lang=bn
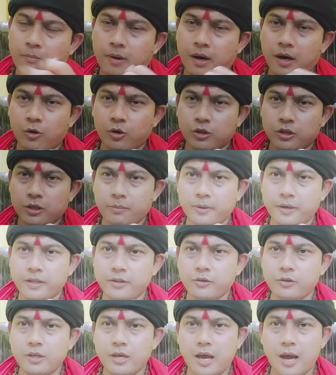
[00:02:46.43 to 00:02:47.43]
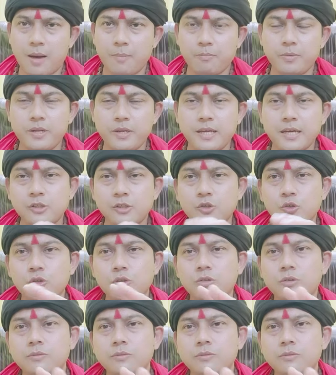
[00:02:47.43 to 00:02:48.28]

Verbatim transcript: বা হতে পারে যদি আপনি একজন